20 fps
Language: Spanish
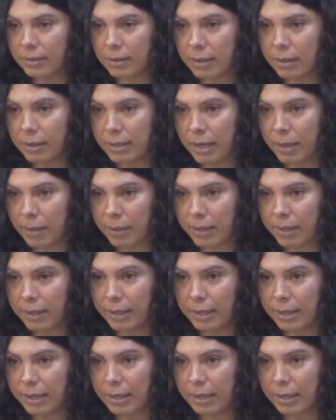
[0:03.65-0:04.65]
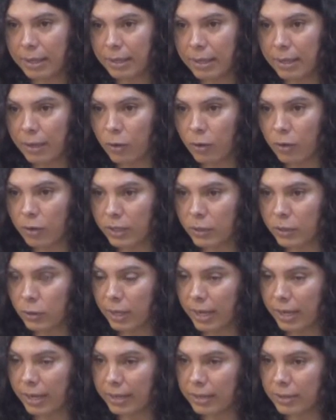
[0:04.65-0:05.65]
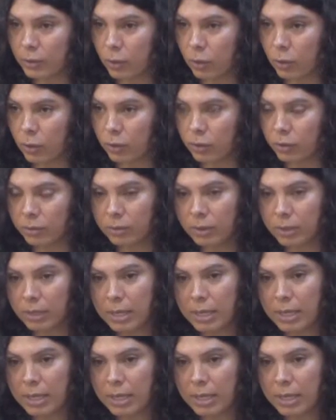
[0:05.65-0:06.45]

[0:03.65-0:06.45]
a través del Congreso de la Nación